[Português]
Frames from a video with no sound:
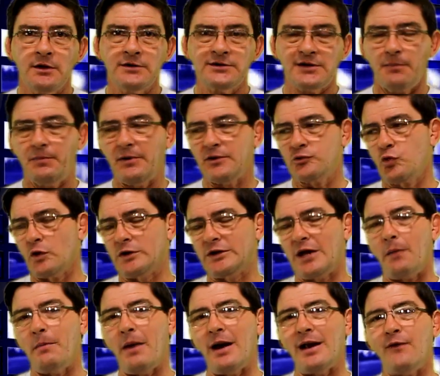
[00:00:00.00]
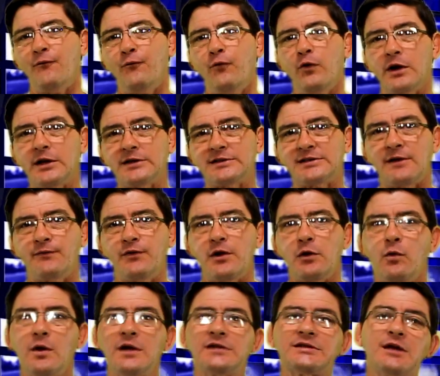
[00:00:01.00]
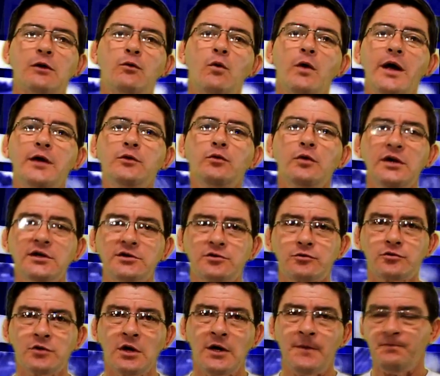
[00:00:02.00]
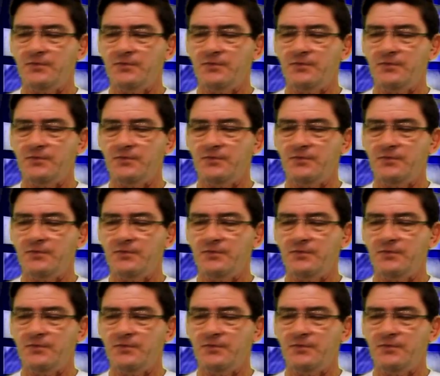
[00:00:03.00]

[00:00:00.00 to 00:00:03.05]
se a pessoa trabalha fora dessa frequência, está correndo riscos